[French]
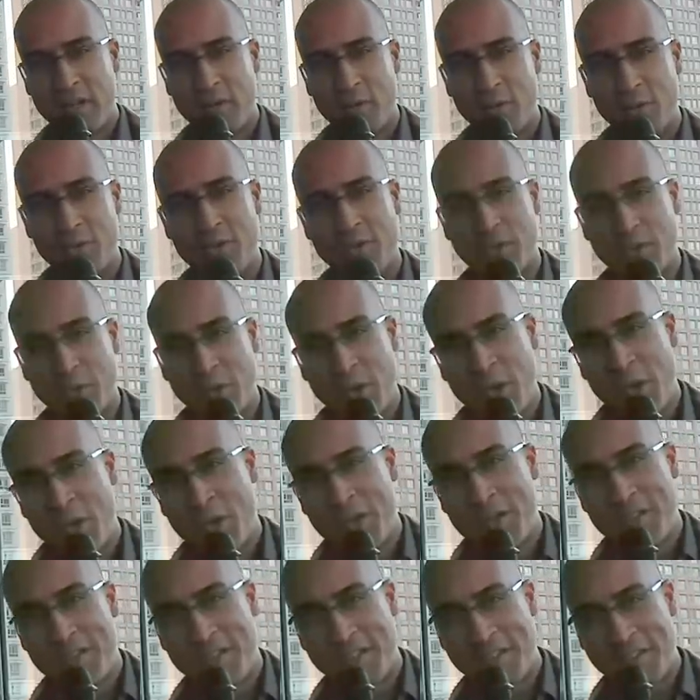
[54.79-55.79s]
donc
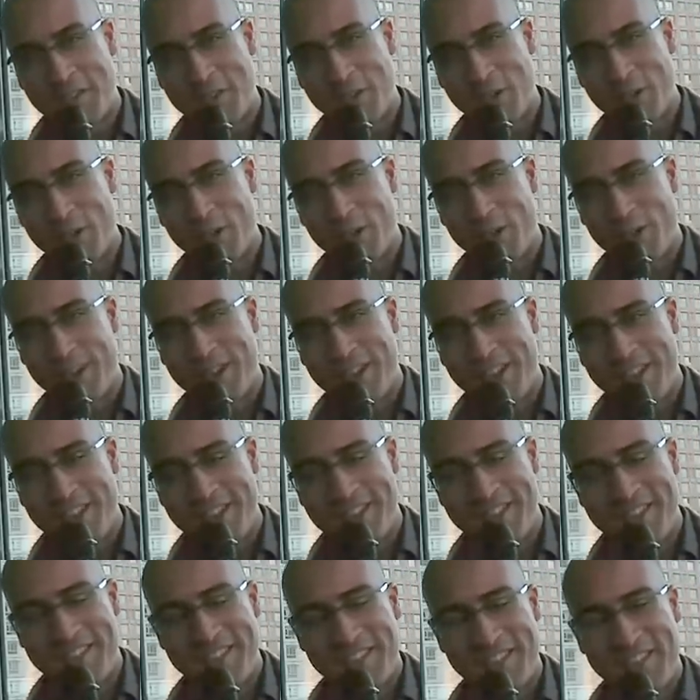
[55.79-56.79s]
cette,
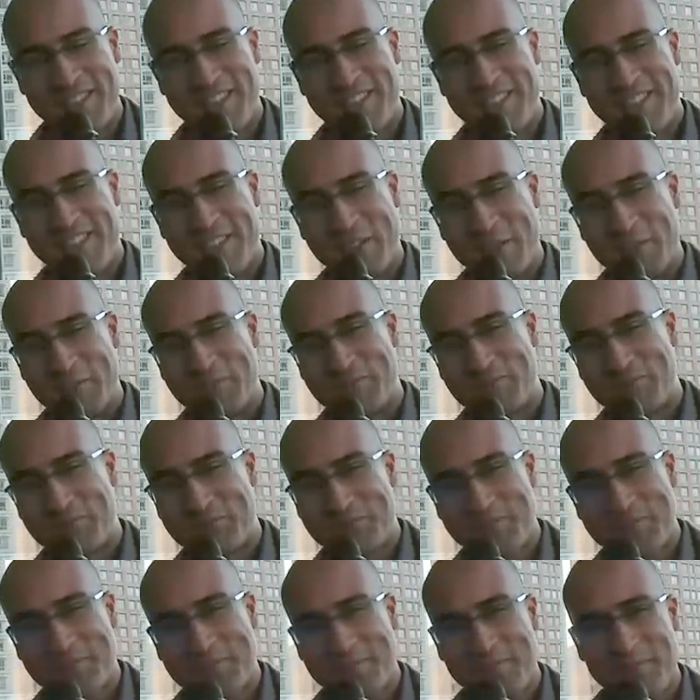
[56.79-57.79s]
cette
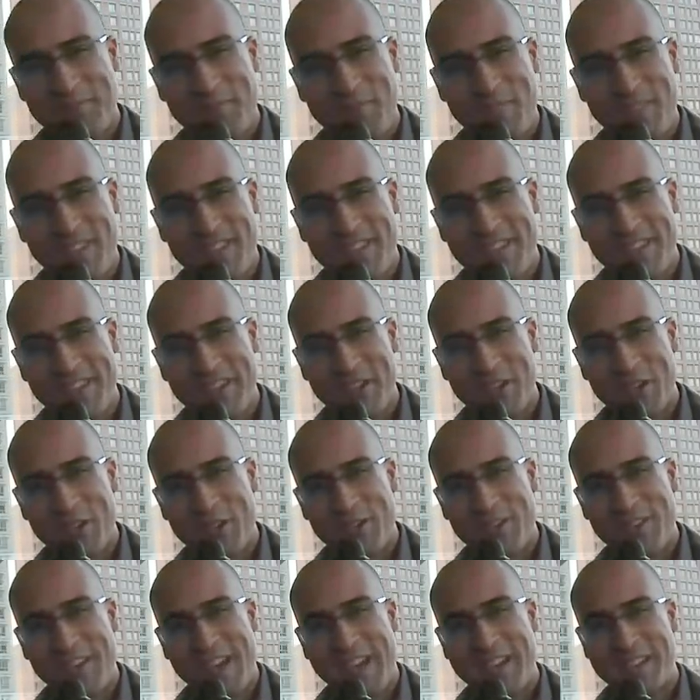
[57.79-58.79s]

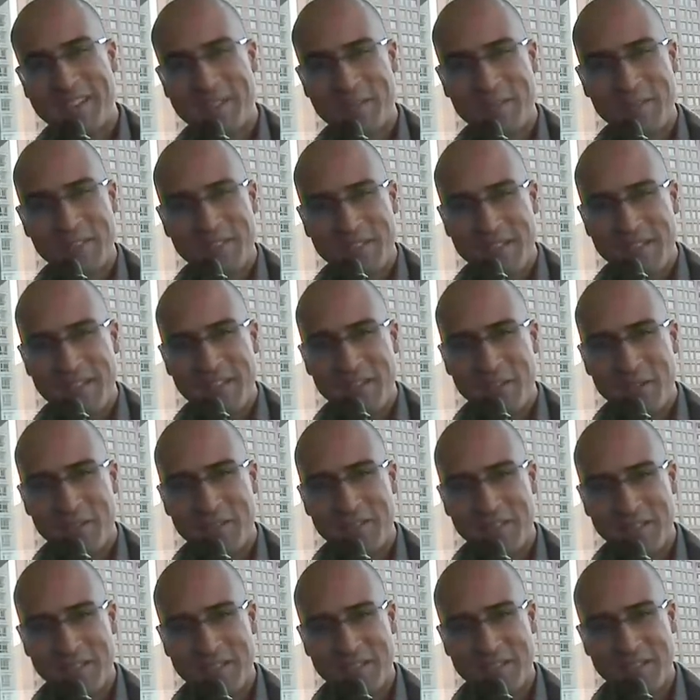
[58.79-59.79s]
euh, activité euh,
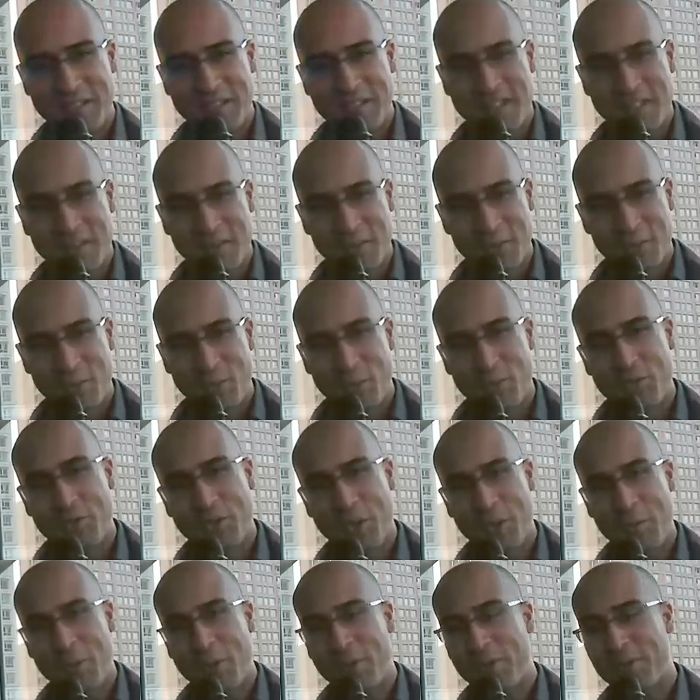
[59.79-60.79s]
s'inscrit euh, non
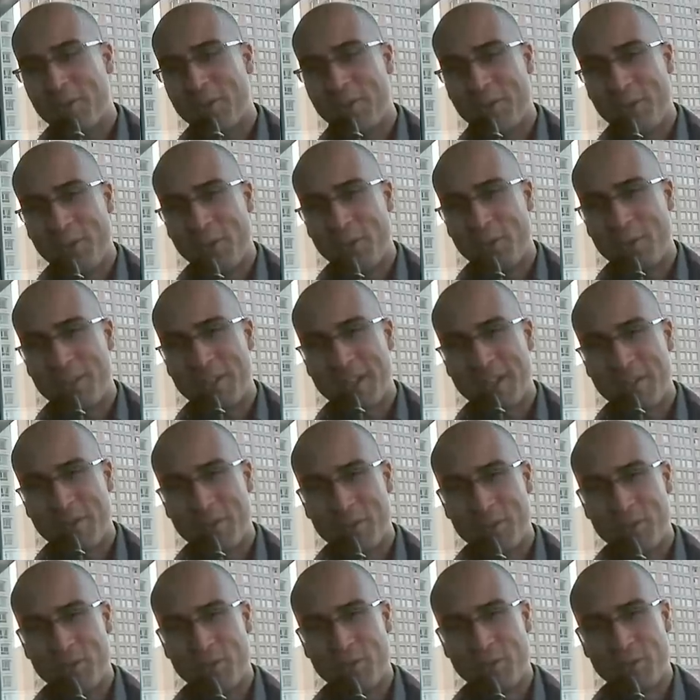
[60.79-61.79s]
seulement dans, le
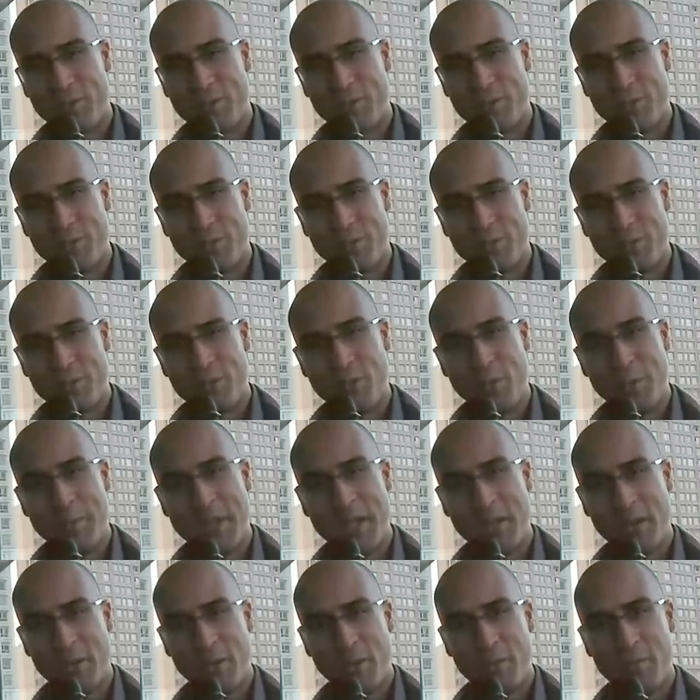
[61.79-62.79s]
cadre du,
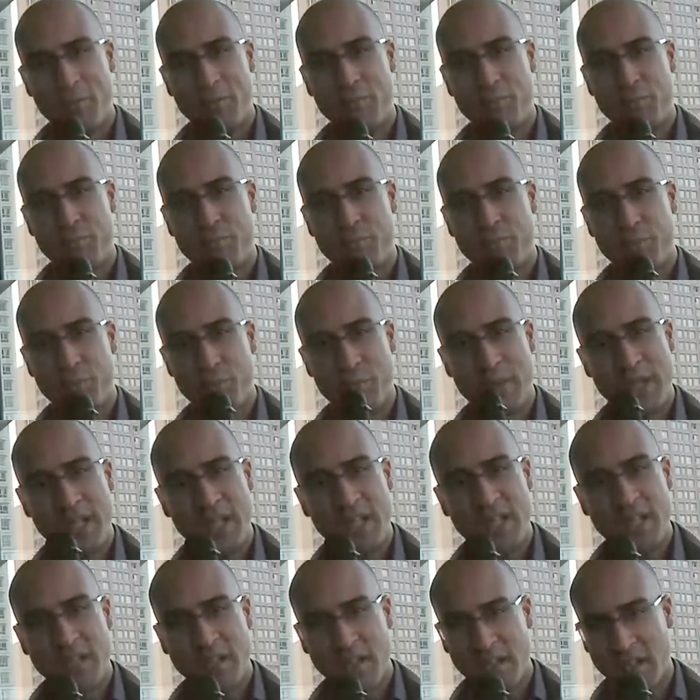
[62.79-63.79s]
domaine
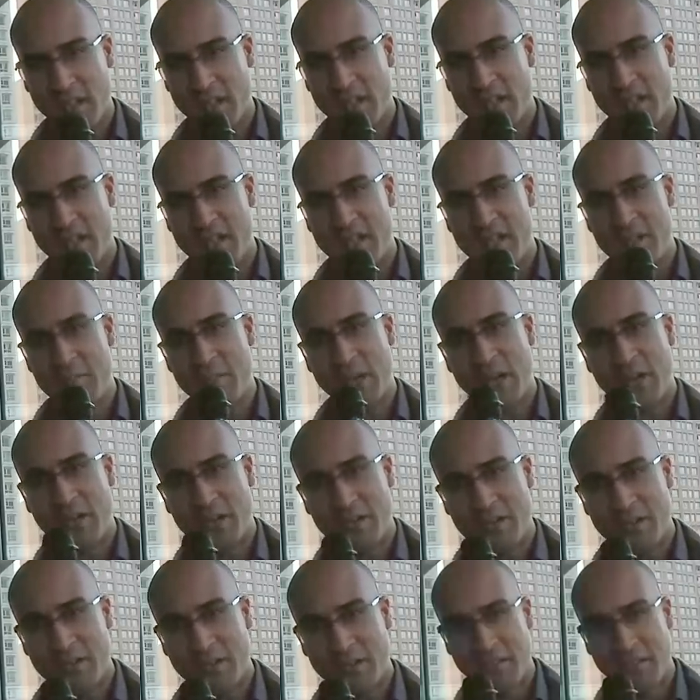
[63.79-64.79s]
public et,
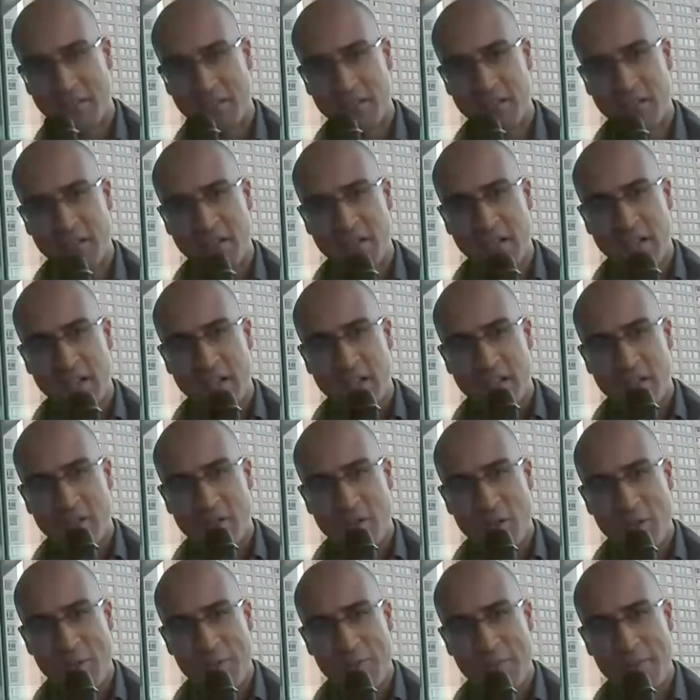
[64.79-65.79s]
libre, hein,
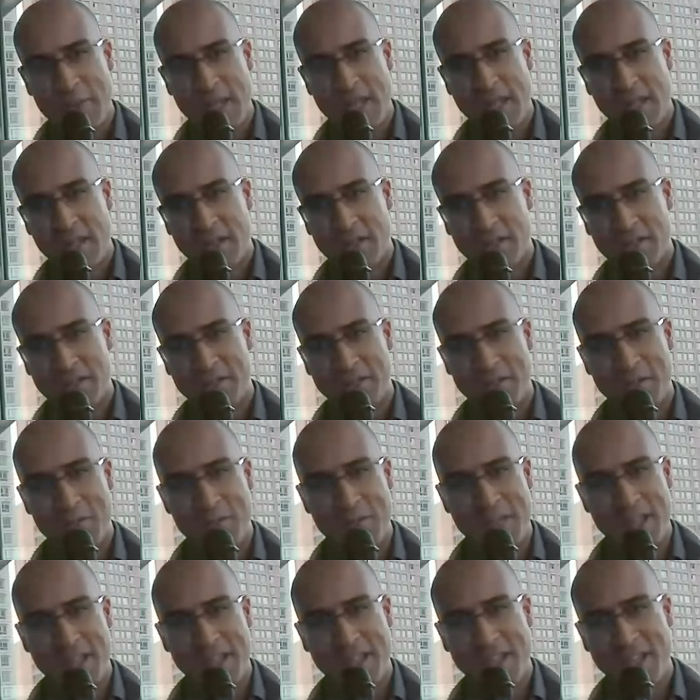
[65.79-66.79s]
mais,
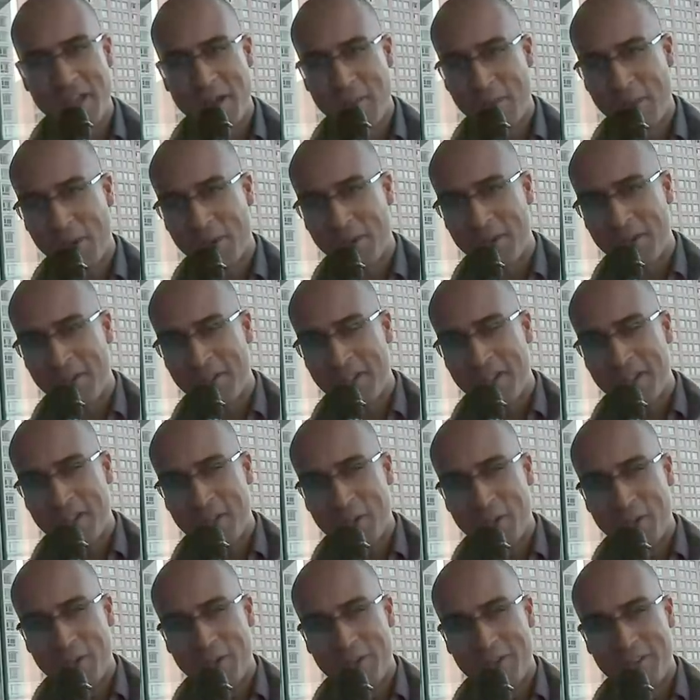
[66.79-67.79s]
mais également
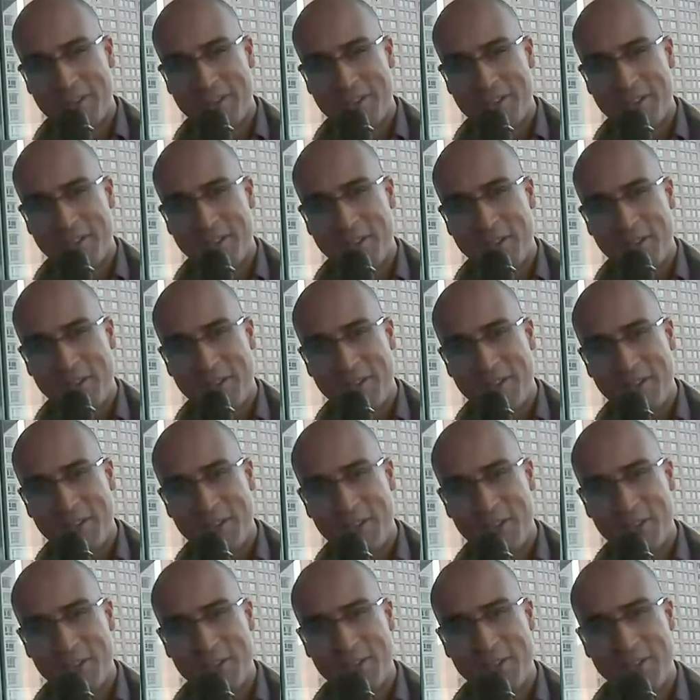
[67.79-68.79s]

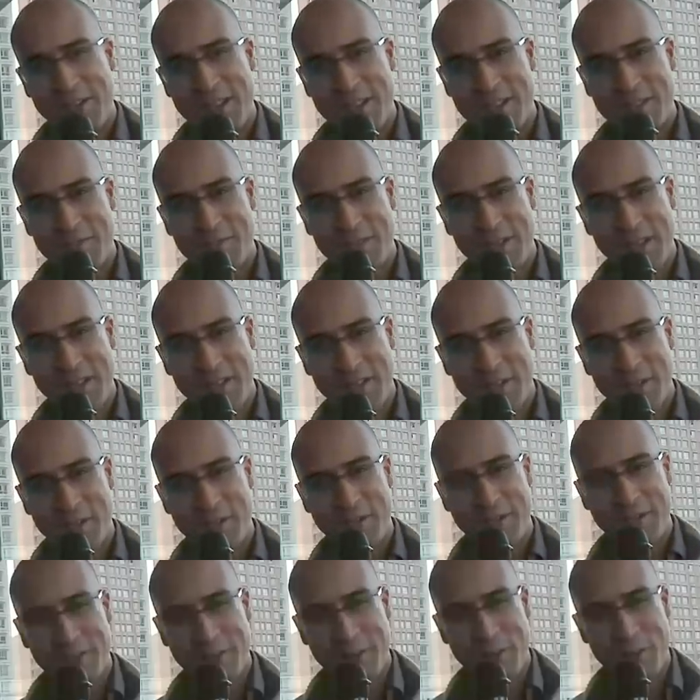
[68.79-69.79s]
dans, dans la sphère
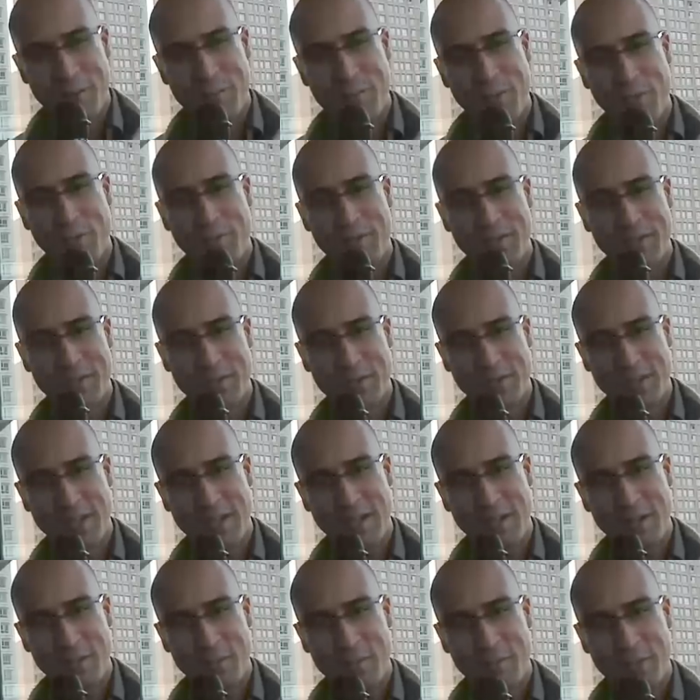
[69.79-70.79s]

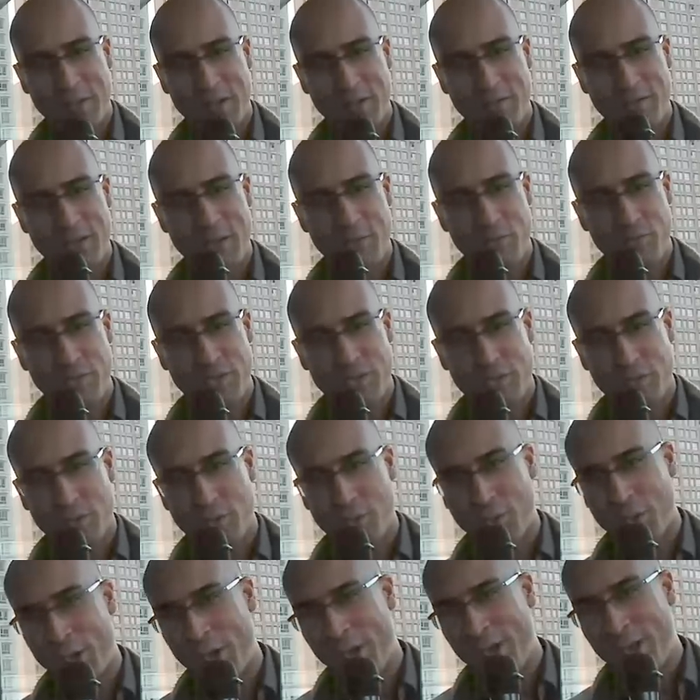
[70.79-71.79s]
professionnelle, privée, puisque